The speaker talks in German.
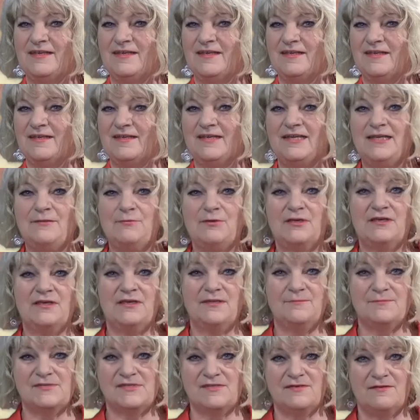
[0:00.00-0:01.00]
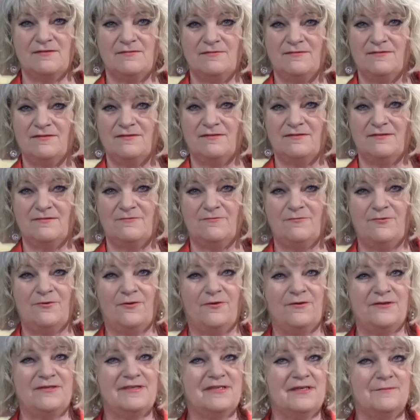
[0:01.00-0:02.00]
Liebe Krebse, für
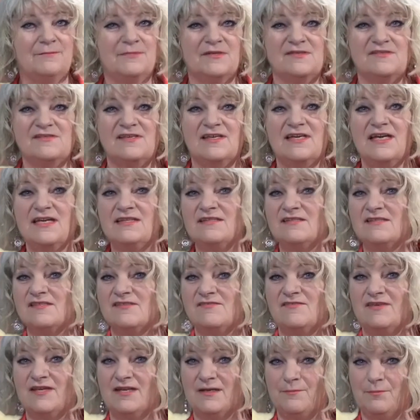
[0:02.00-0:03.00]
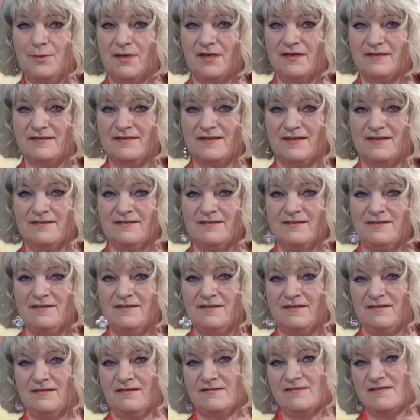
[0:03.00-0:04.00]
euch gibt es ganz viele Partner.
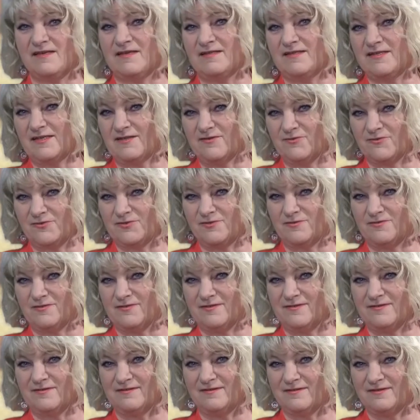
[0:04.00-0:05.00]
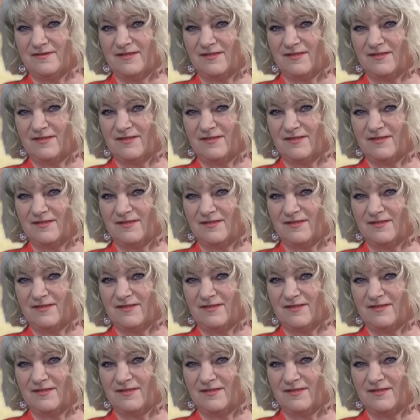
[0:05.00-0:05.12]
Ihr seid ja auch toll, ihr